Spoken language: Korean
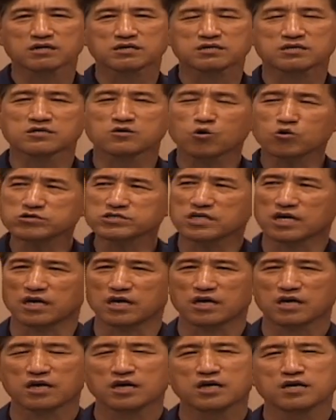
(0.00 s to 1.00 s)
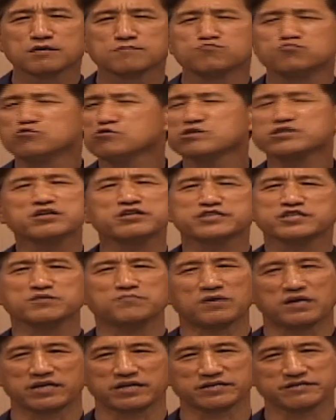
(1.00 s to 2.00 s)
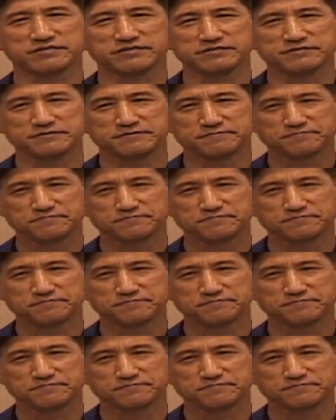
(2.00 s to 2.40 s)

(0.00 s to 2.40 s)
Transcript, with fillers: 그곳에 물들지 말라는 거예요.